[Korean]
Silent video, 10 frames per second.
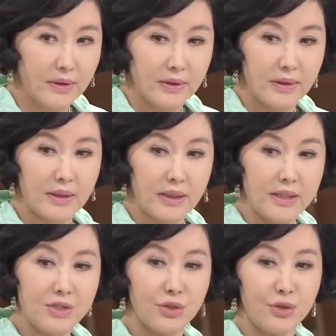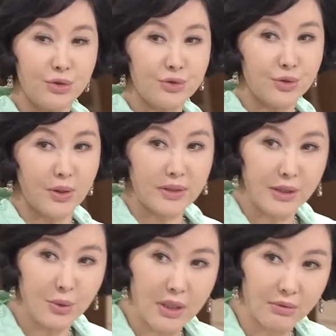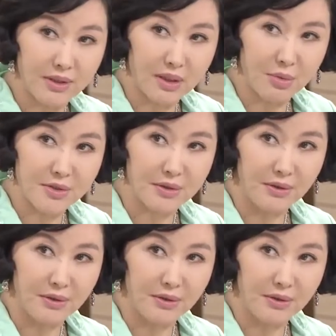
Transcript: 네가 인천 연구소에 다녀오라고 했다면서.